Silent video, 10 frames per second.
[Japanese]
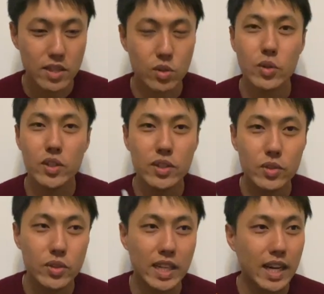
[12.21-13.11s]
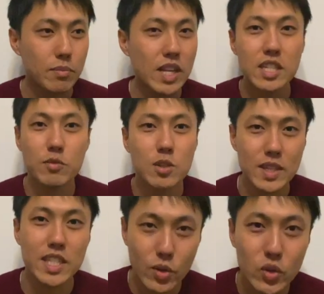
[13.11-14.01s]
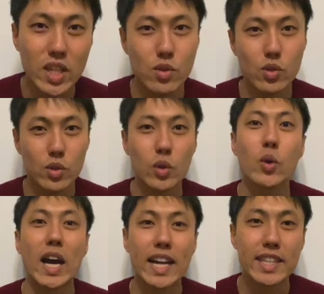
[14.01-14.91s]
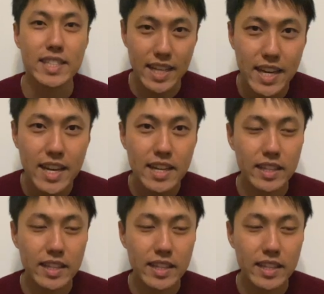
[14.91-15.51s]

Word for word: そういうなんかブラッシュアップしましたよっていう動画ですね。